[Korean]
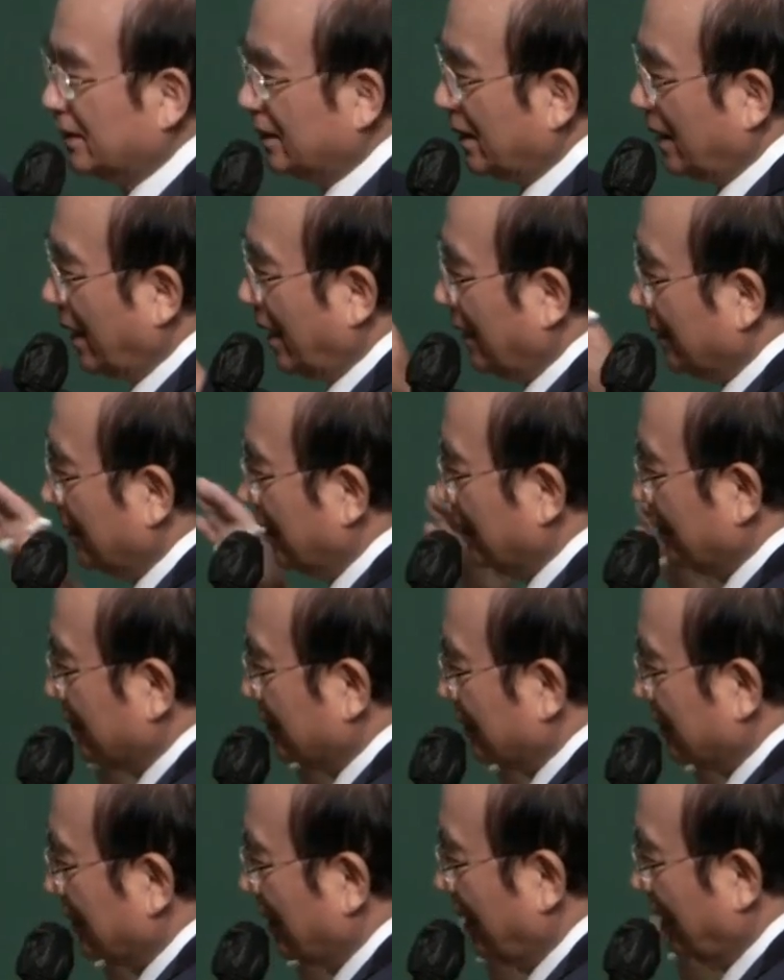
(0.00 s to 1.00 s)
하나님
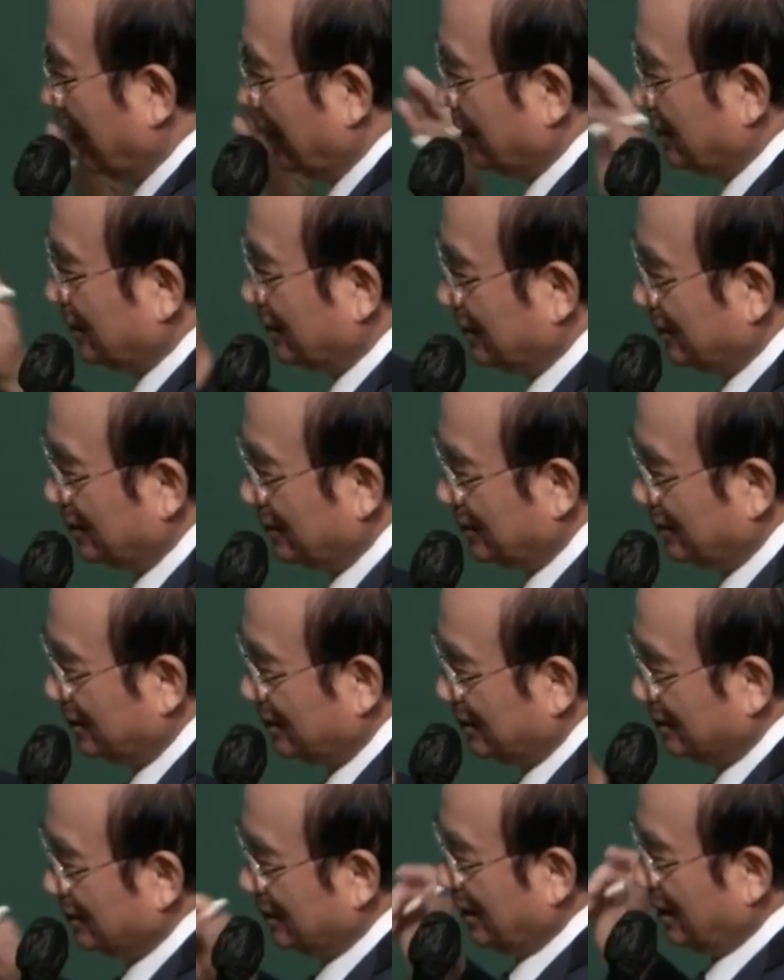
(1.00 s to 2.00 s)
것을 향했어.
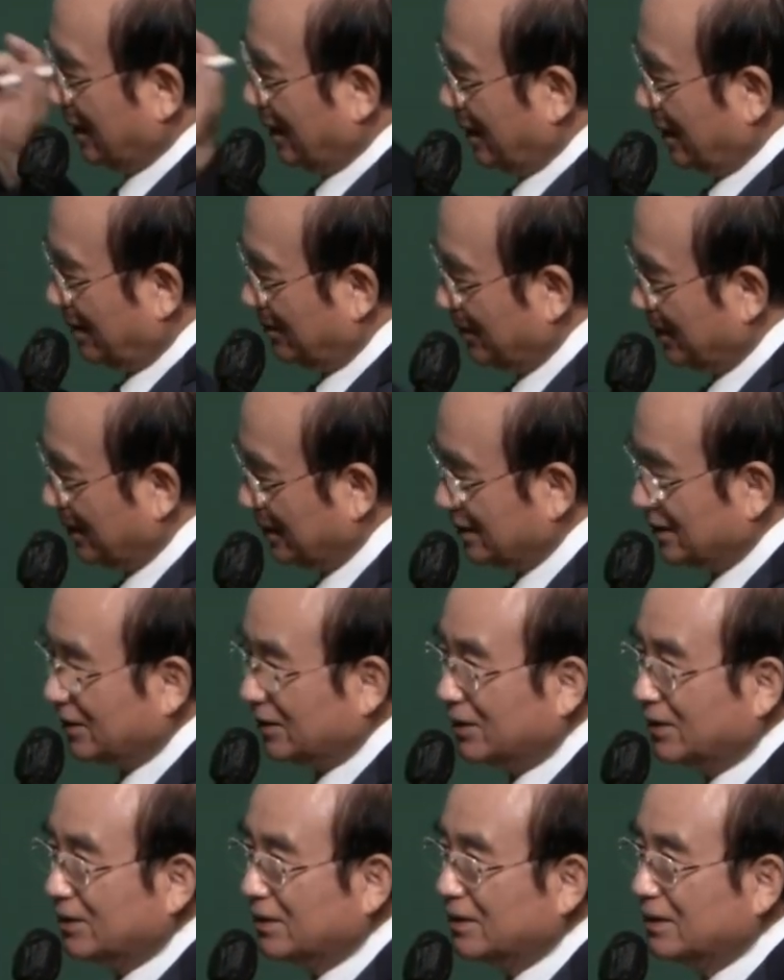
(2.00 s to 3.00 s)
그 나의
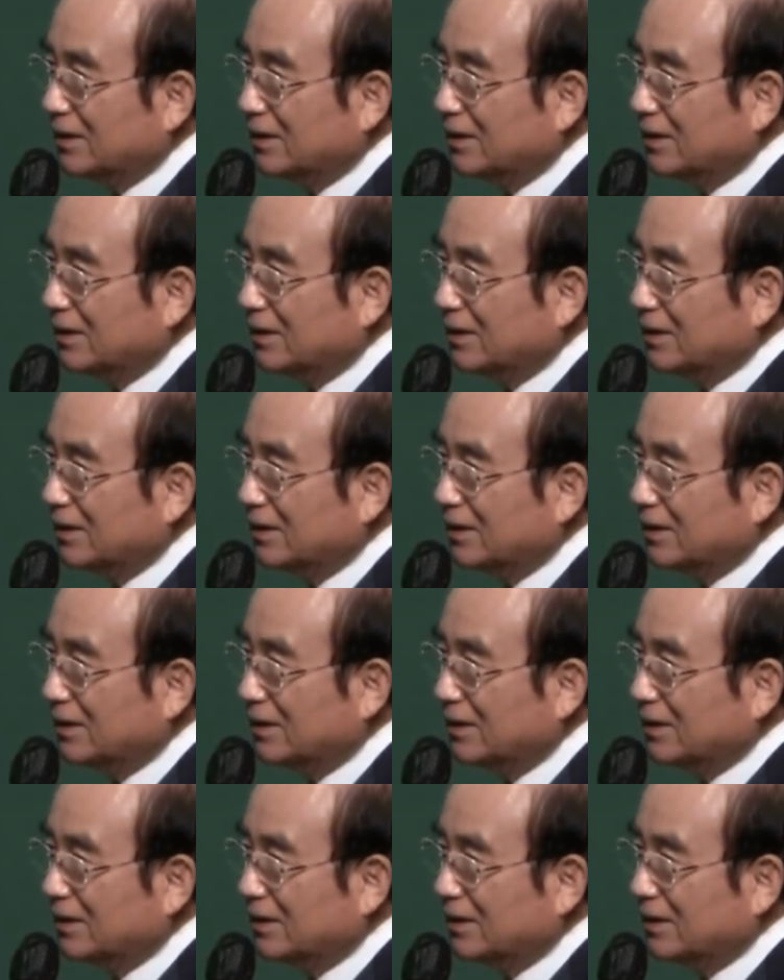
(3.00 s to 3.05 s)
아랍이야지요.